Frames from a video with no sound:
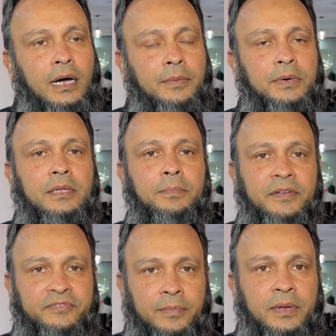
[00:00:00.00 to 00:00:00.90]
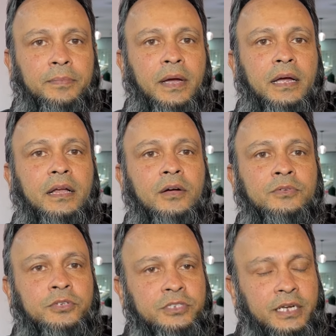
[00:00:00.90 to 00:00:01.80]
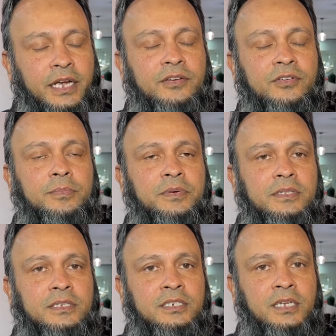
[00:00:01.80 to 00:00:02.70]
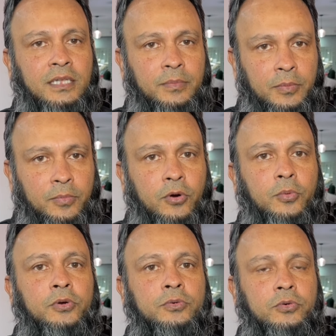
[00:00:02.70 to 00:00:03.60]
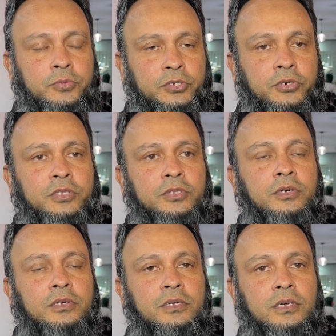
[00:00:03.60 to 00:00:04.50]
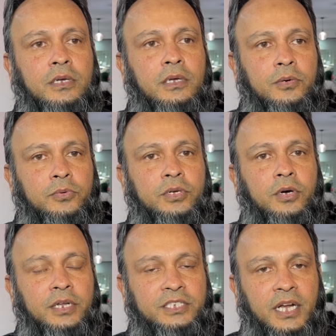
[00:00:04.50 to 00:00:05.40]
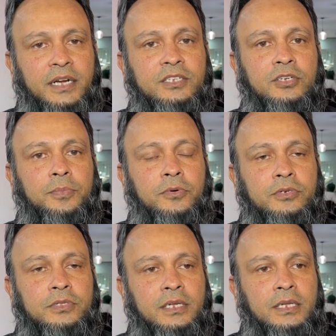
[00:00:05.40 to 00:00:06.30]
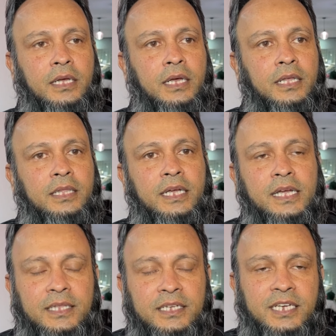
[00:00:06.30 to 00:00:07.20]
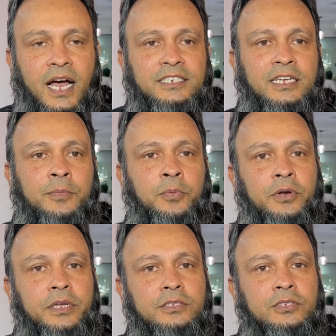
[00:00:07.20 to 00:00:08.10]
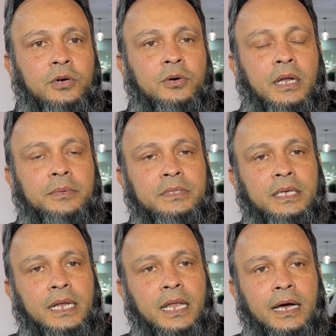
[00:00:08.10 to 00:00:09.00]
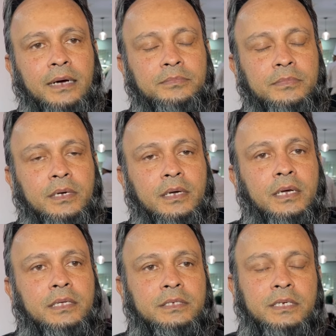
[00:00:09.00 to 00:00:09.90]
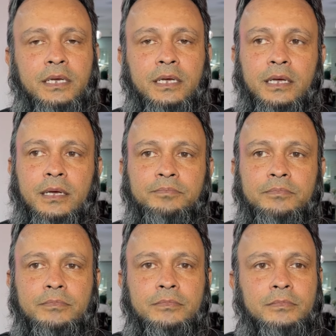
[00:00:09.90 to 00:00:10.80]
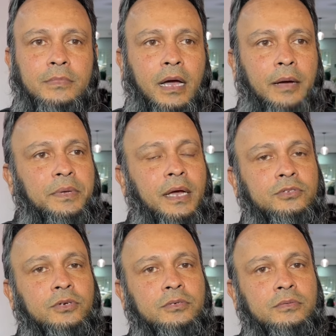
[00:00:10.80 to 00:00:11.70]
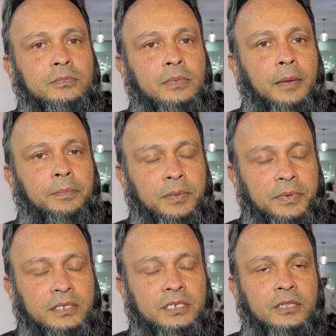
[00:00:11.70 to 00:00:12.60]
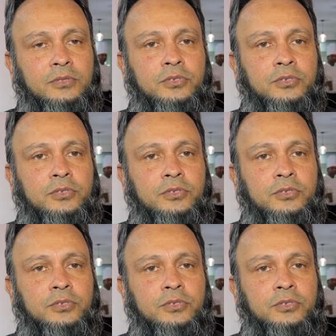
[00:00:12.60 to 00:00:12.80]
আমাদের ফ্যামিলি ব্যাকগ্রাউন্ড হচ্ছে কেটারিং বিজনেসের সাথে আমার বড় বোন খুবই জড়িত উনি অনেক চ্যারিটি জব করতেন তো এই দেশে আসার পরে যখন আমি দেখলাম যে আমি একজন বিবিএ ছাত্র